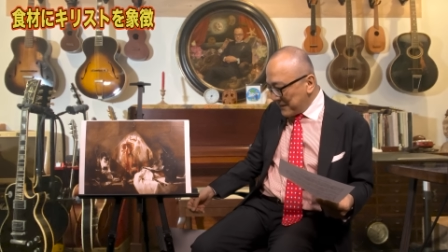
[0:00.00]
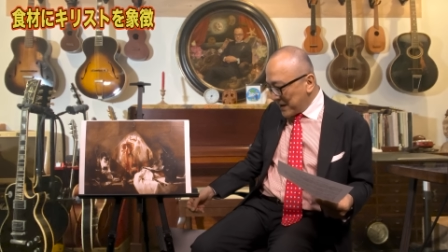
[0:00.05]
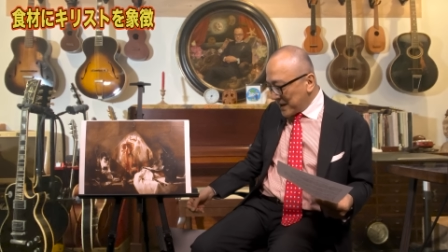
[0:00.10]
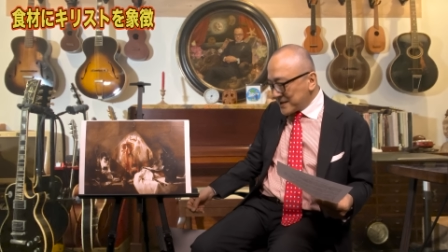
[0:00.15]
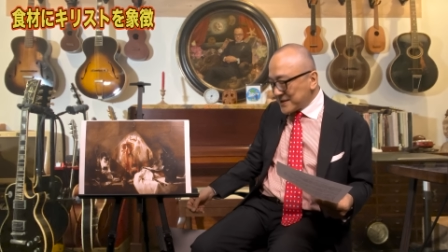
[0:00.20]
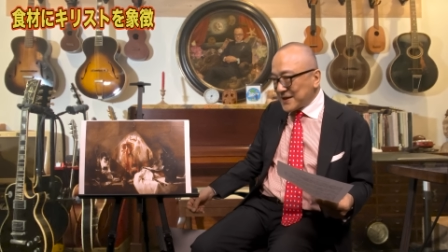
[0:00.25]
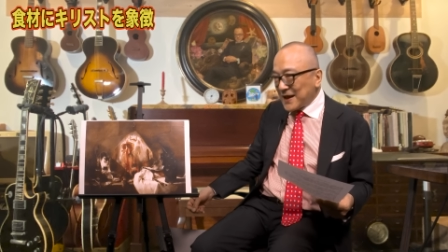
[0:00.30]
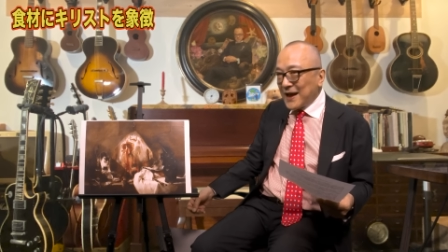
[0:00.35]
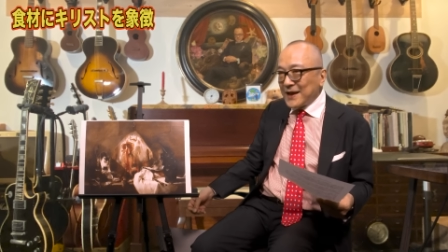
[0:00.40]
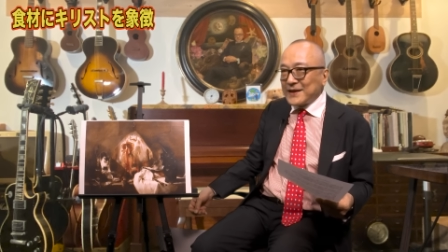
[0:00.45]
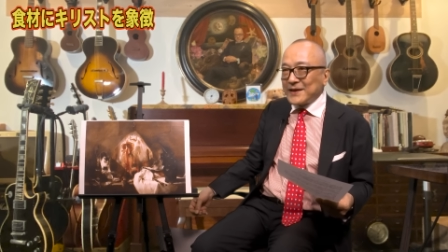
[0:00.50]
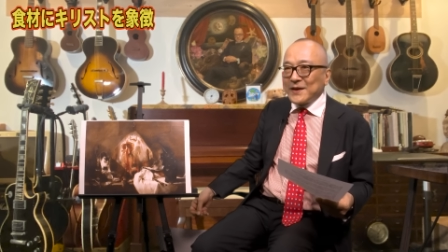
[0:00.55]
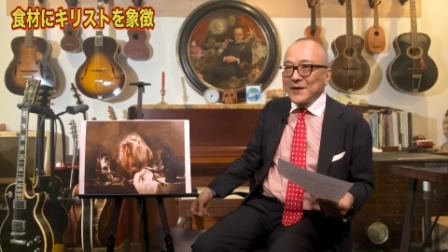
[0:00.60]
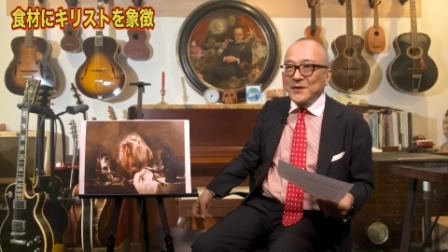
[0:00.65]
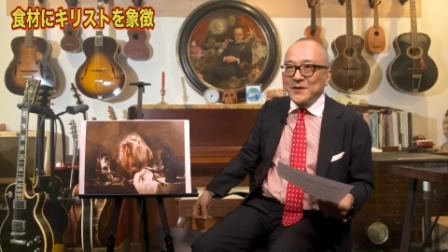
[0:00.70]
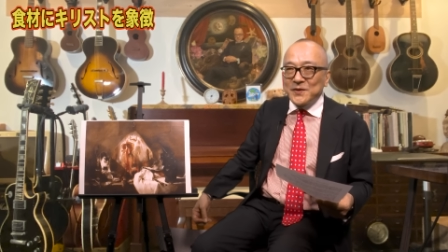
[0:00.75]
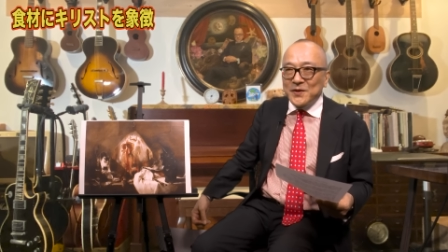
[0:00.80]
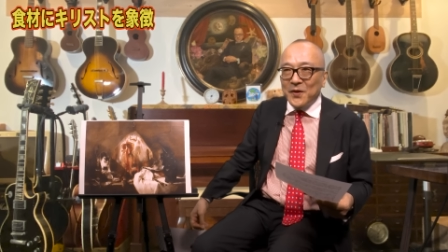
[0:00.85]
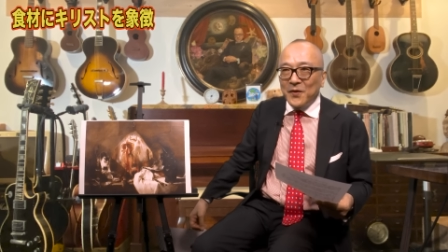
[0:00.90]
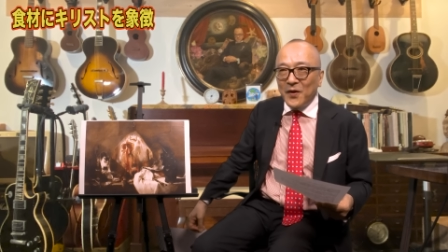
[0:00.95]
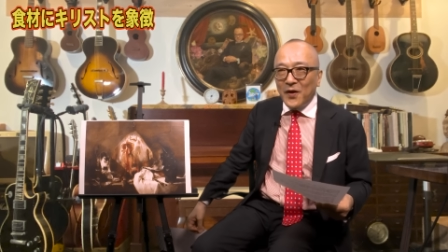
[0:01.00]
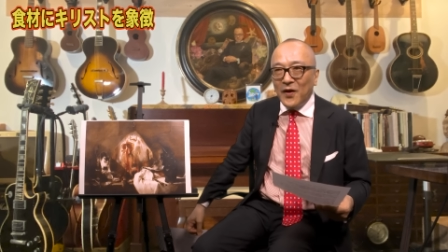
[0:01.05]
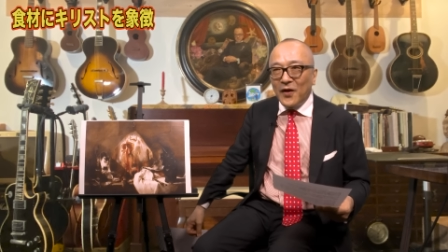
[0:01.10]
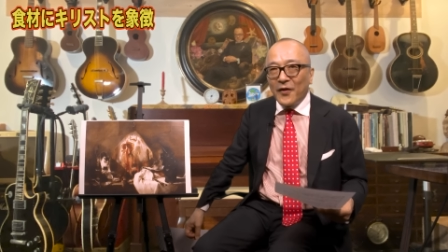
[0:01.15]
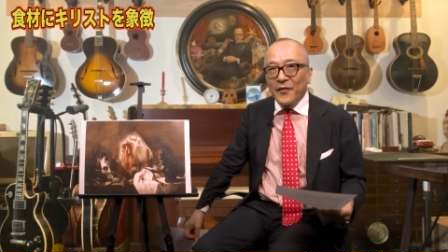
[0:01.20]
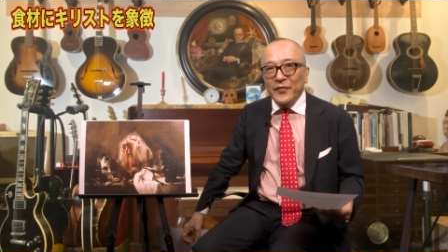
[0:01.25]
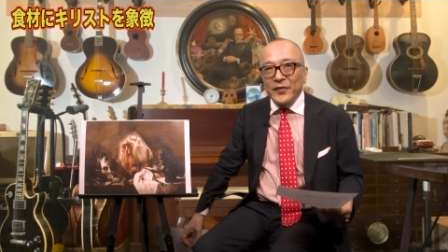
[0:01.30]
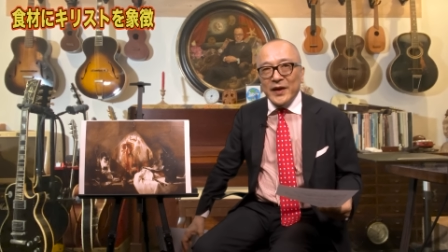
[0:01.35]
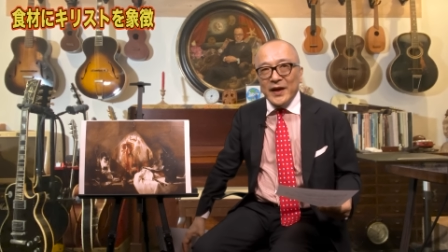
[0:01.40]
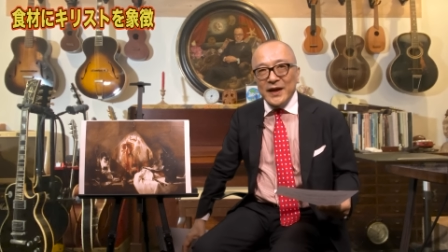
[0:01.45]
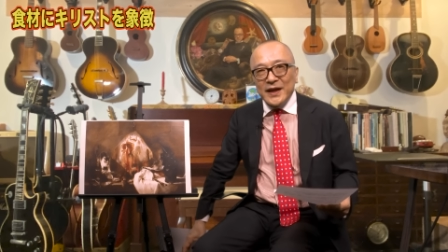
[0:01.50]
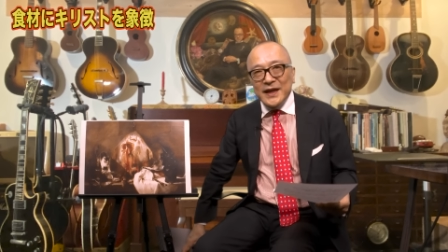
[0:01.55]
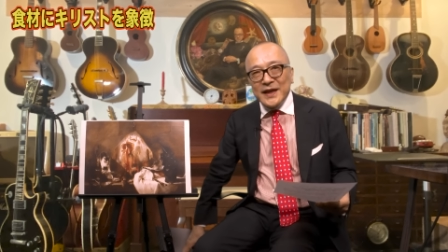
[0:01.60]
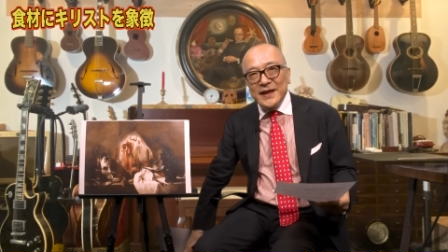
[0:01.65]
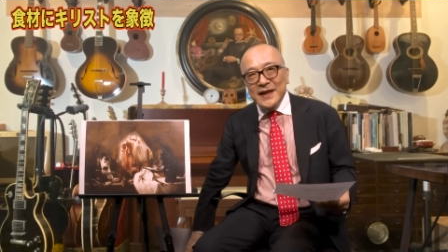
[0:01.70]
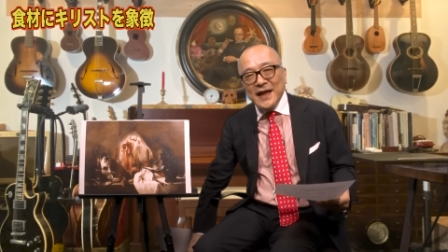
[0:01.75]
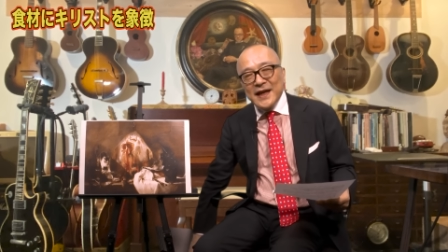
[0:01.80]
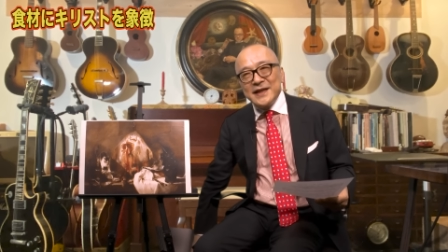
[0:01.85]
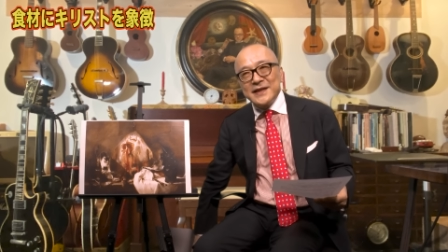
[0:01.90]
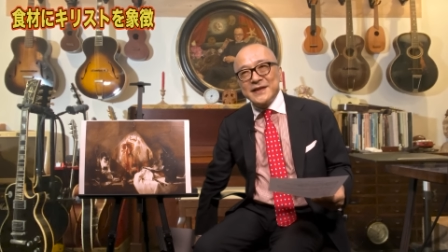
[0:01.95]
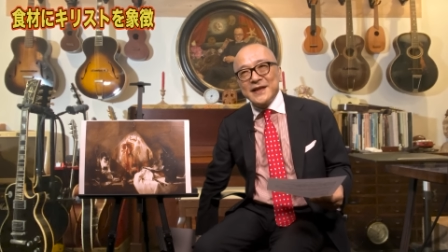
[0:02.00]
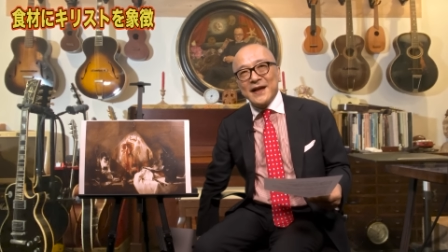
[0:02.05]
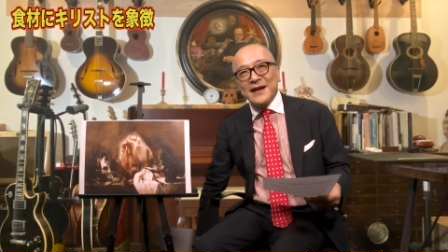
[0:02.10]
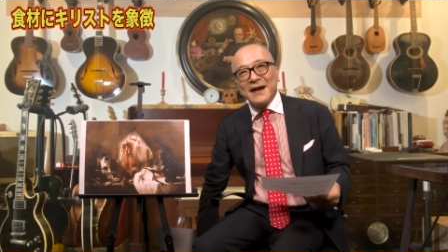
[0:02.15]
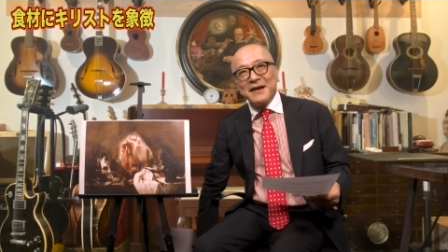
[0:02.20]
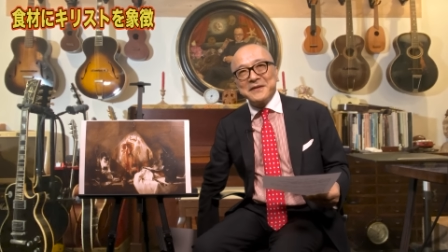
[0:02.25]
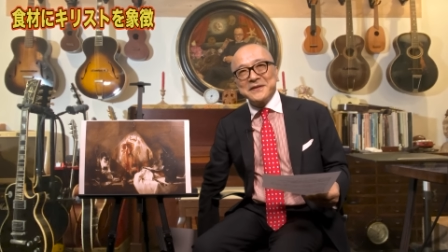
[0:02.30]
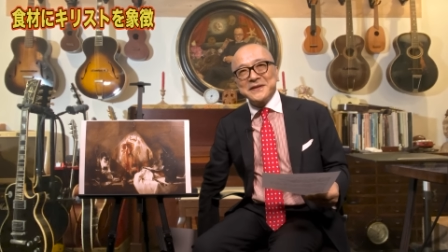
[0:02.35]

ましたっていうのを記念して書